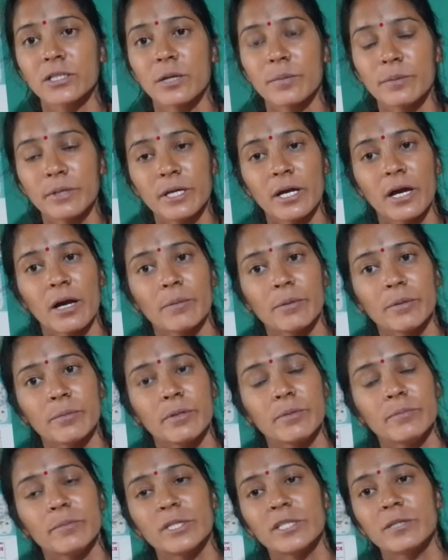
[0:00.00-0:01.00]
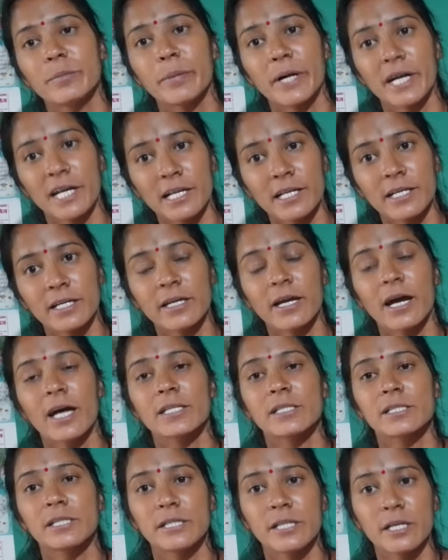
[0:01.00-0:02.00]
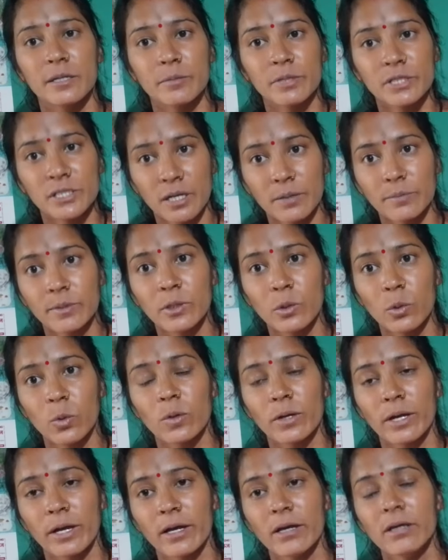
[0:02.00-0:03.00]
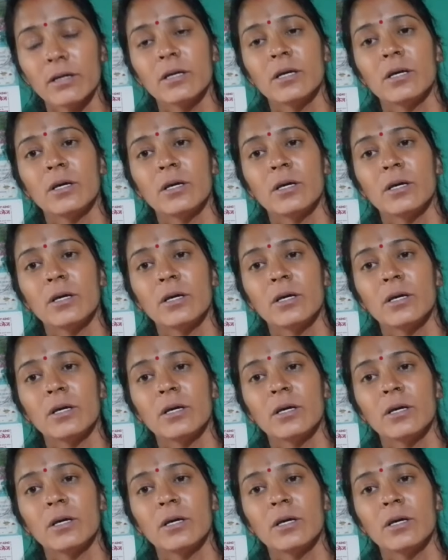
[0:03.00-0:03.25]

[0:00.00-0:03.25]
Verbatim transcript: सभी यहाँ पे मेंबर्स पढ़े लिखे आज की डेट में सभी लोग हैं